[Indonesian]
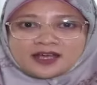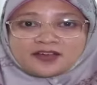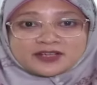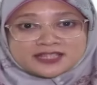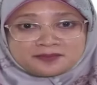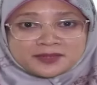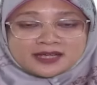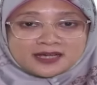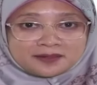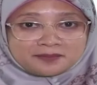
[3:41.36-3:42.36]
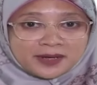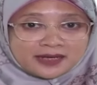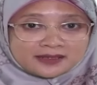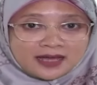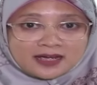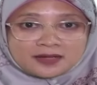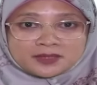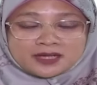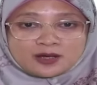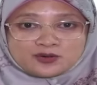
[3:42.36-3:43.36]
Efek samping yang keempat
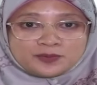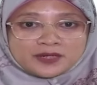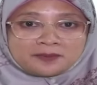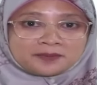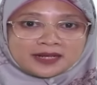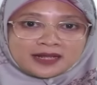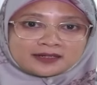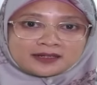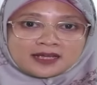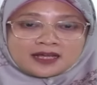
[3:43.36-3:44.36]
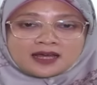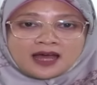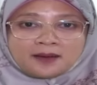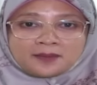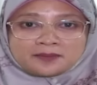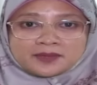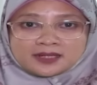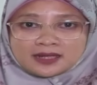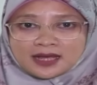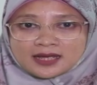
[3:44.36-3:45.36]
akan mengganggu penampilan
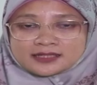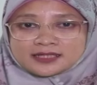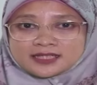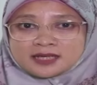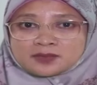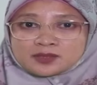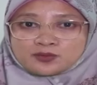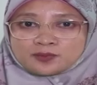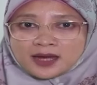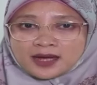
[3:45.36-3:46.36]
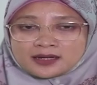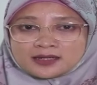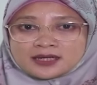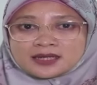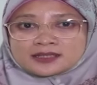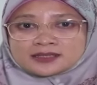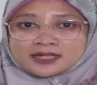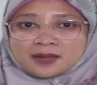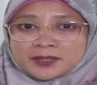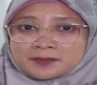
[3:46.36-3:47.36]
apabila gigi yang berlubang
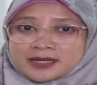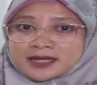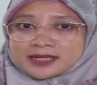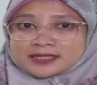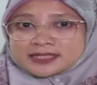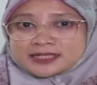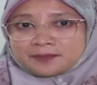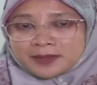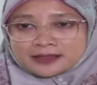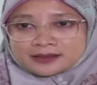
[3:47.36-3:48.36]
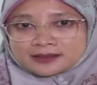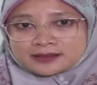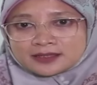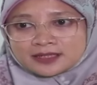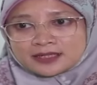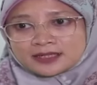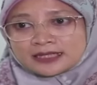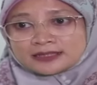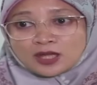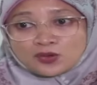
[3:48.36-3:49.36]
terdapat pada gigi depan. Dan